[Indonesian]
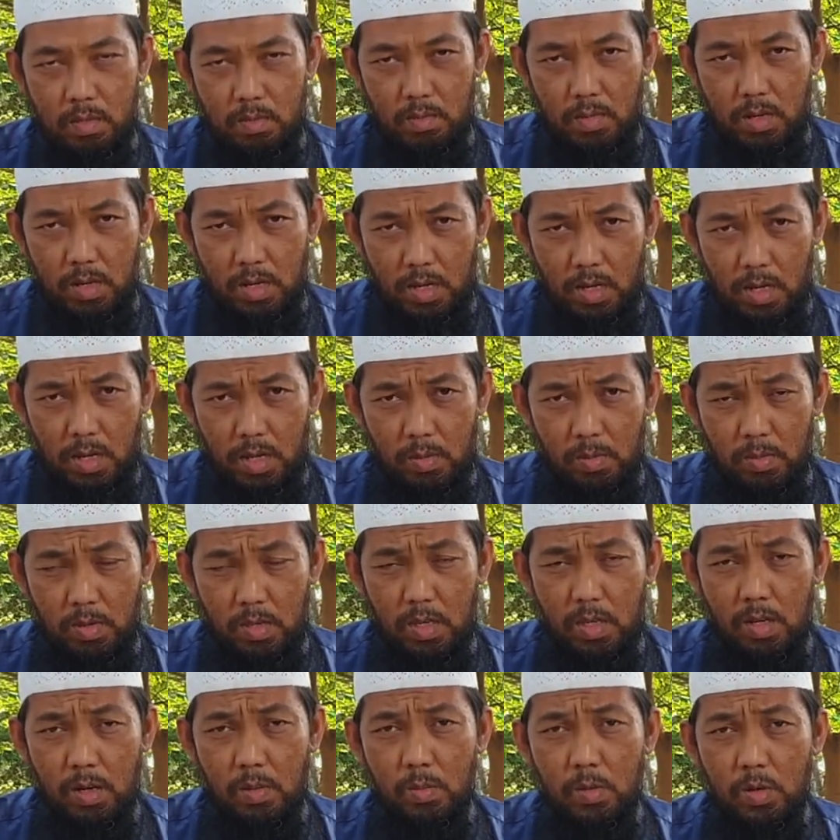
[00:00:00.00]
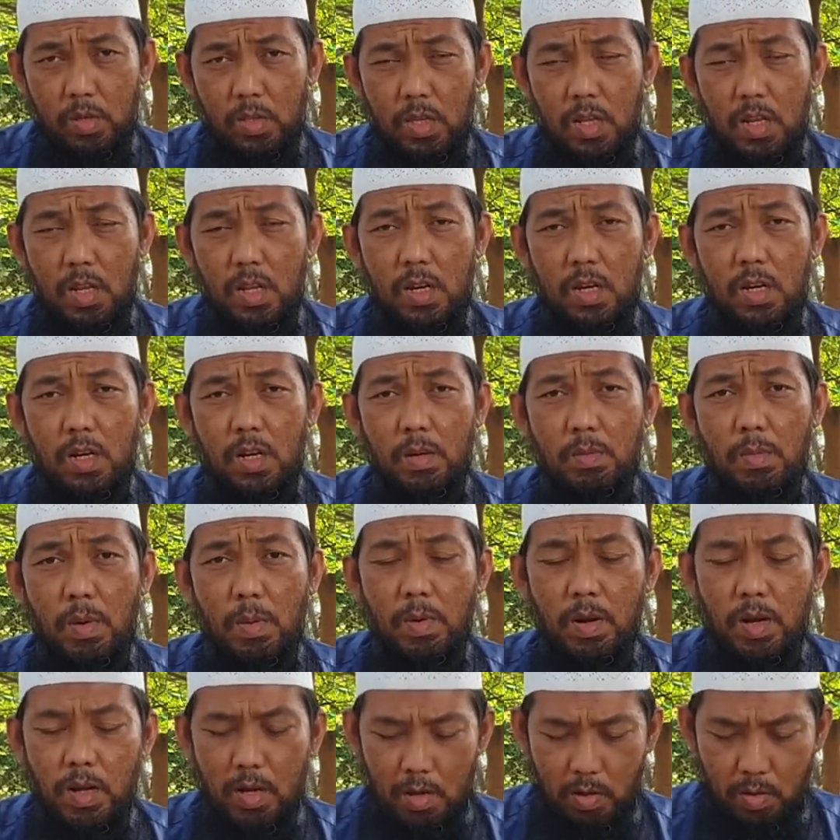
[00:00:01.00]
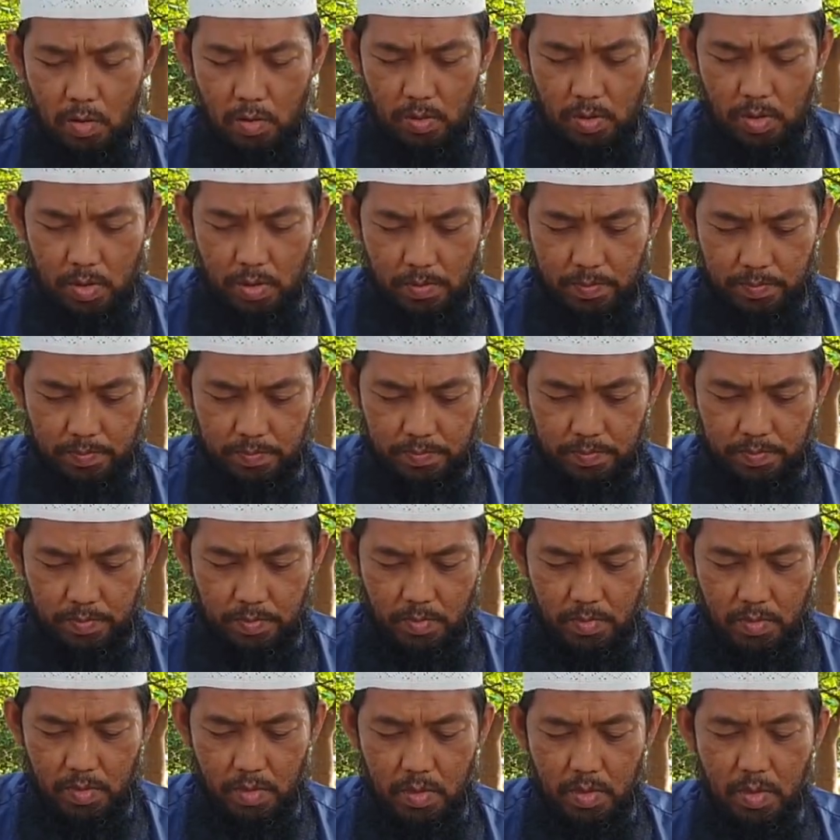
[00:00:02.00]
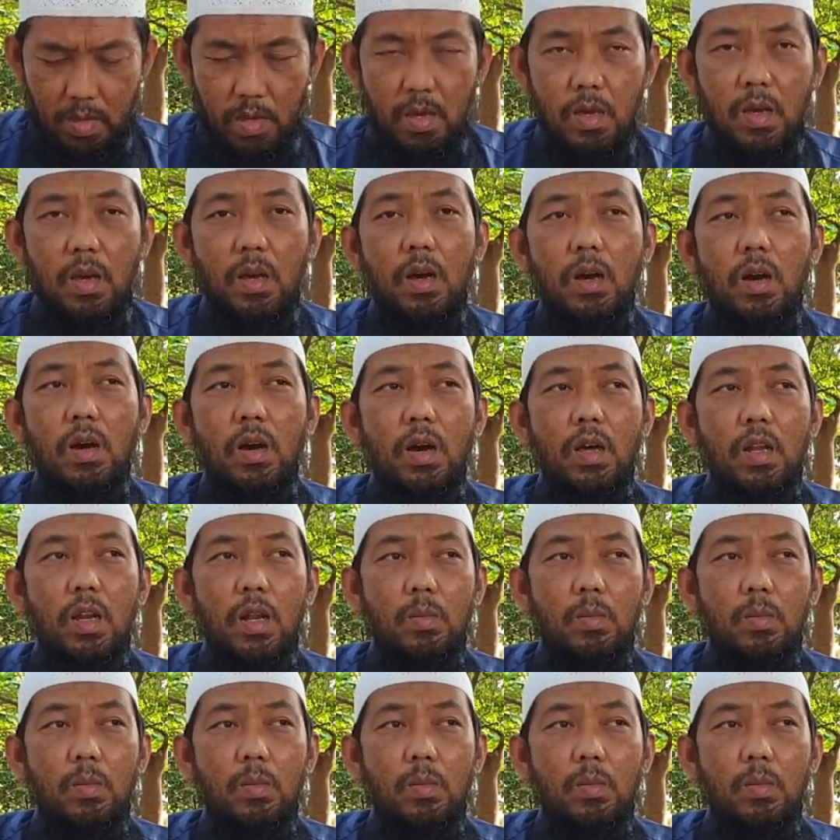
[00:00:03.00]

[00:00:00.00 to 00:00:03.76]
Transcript: من كلام سيد المرسلين الإمام النووي قال